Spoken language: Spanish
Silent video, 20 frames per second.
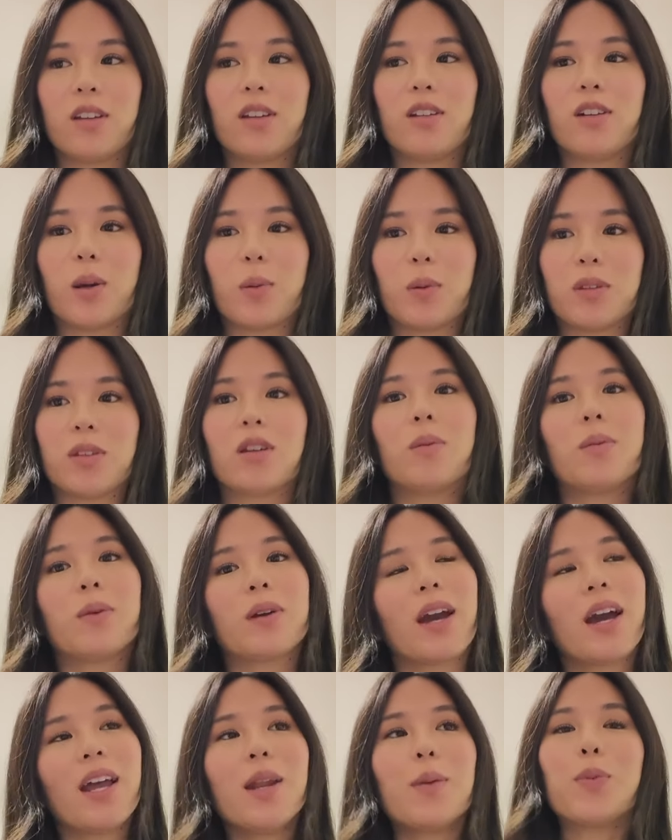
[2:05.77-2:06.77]
Quiero que piense como
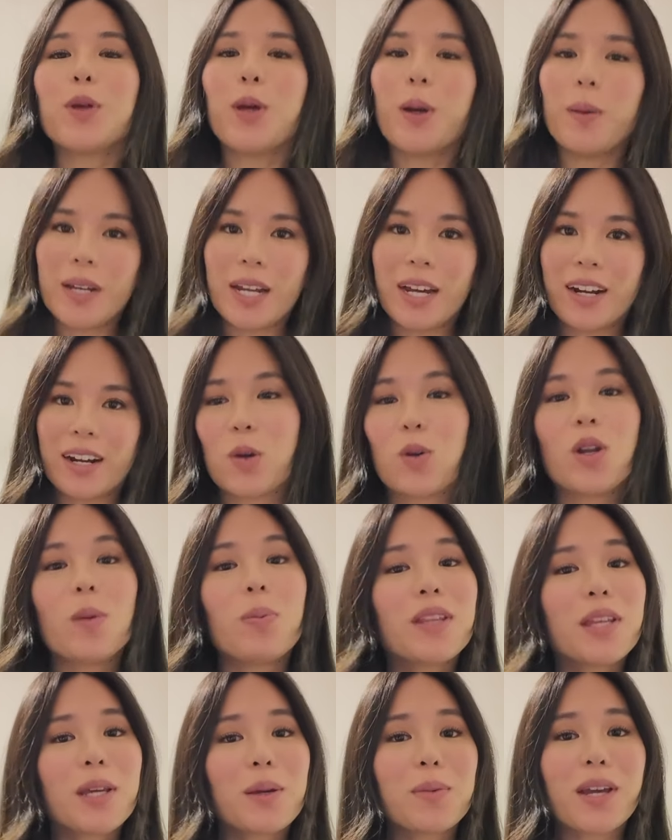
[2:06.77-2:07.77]
que, ah, le puedo hablar. Una
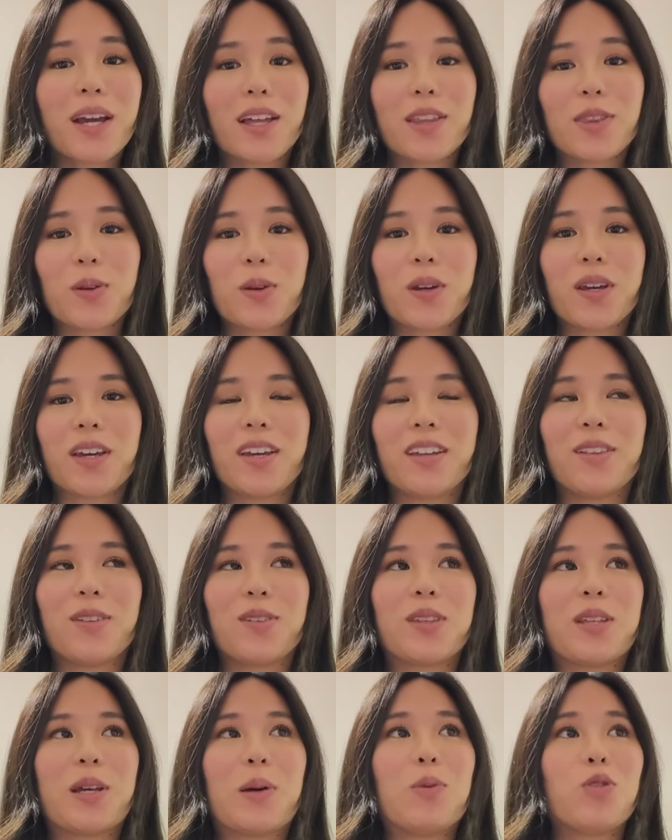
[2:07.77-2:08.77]
parte que me encantó es que nos
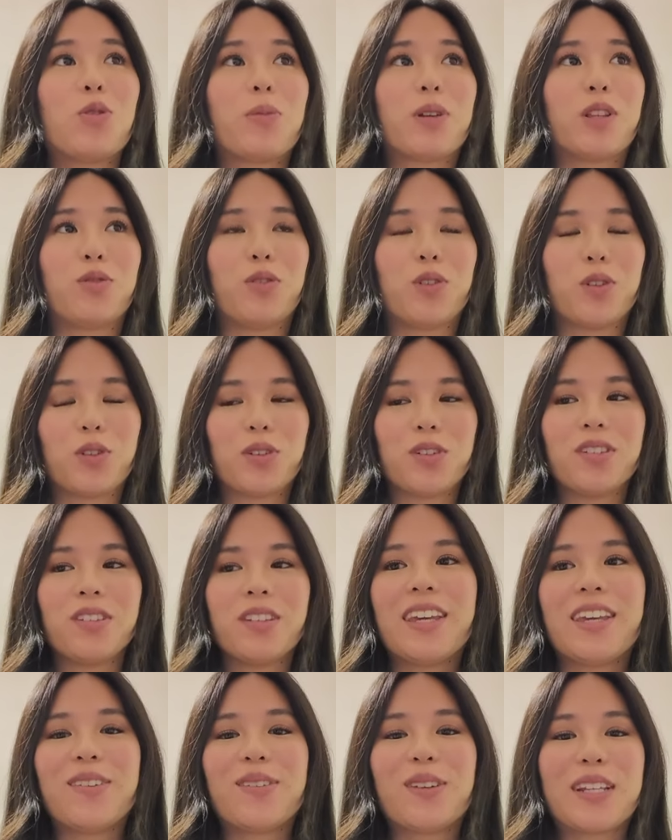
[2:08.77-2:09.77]
estábamos tomando
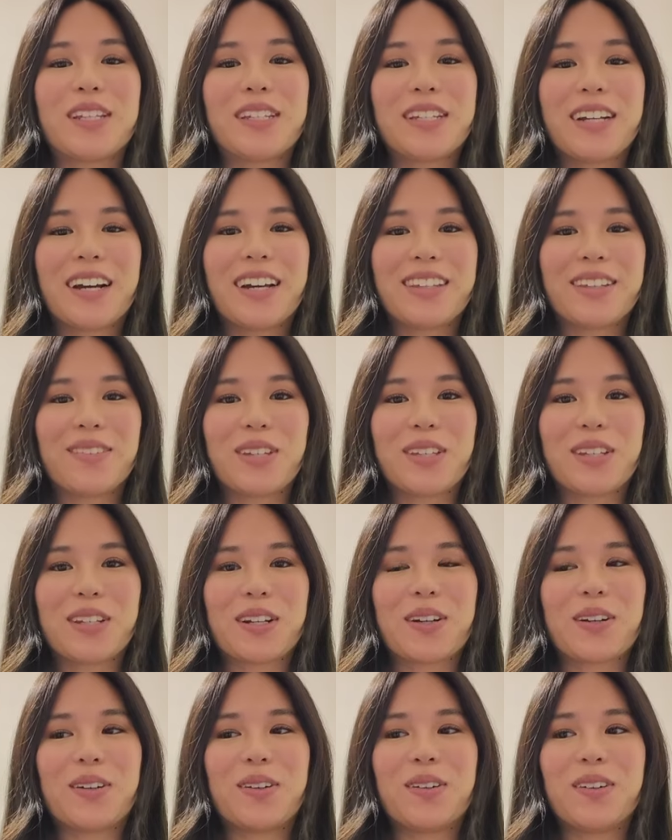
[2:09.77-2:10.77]
fotos y una chica se me
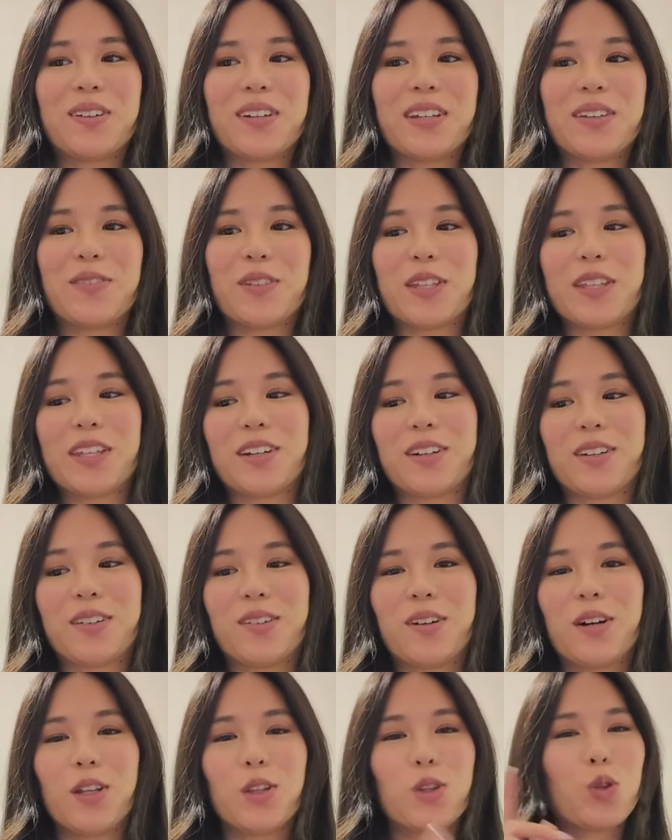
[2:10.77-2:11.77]
acercó y me
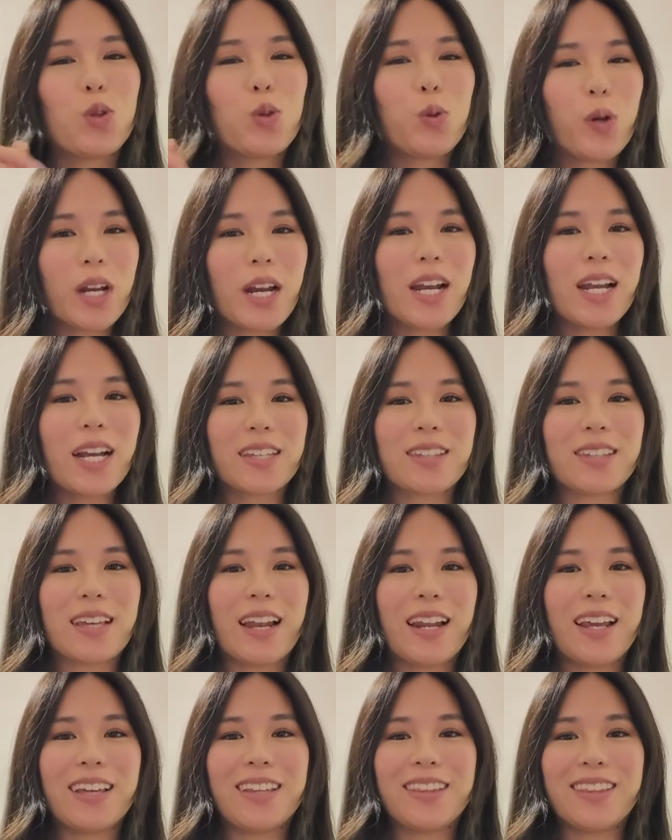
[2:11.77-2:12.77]
dijo, tú eres la que
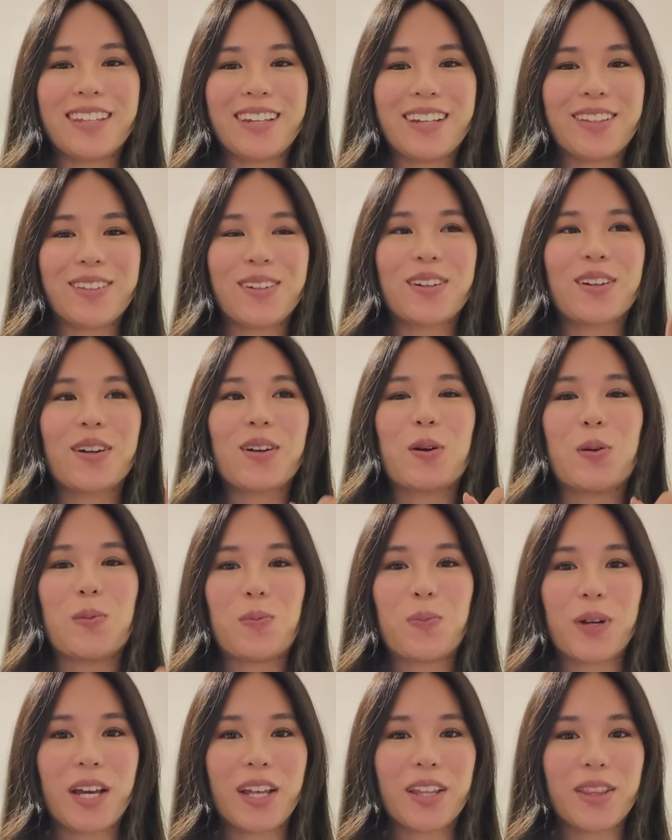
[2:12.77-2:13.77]
sale en TikTok
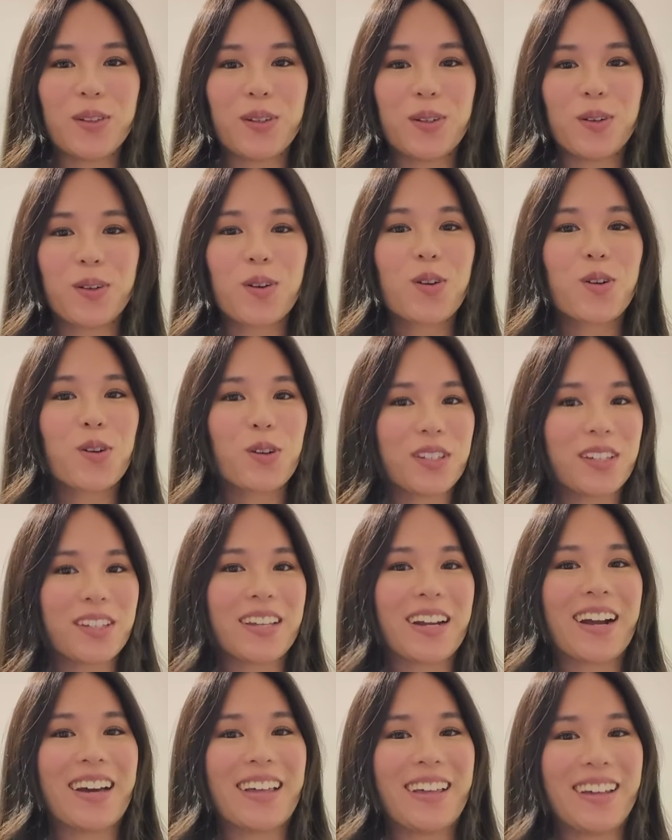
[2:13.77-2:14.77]
comprando cosas
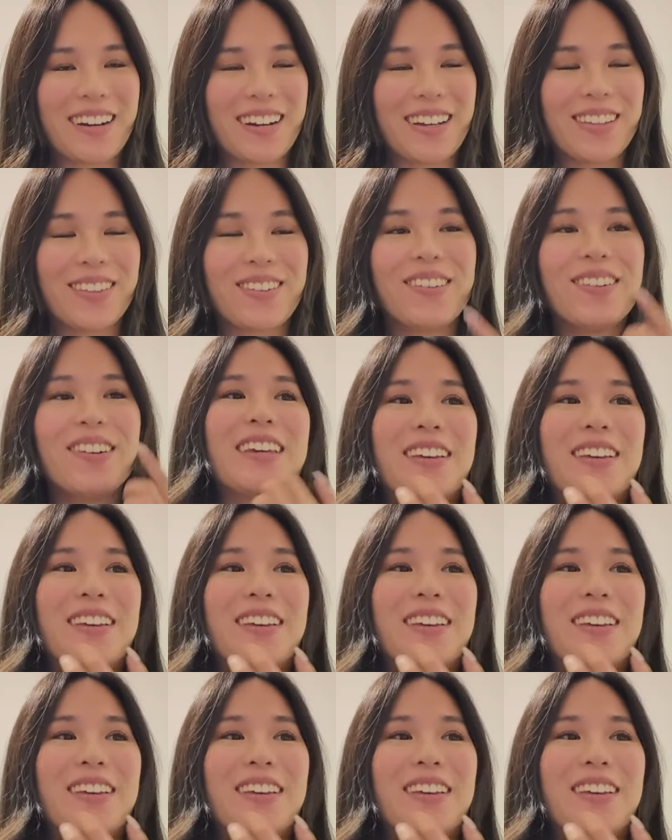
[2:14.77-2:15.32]
a cada rato.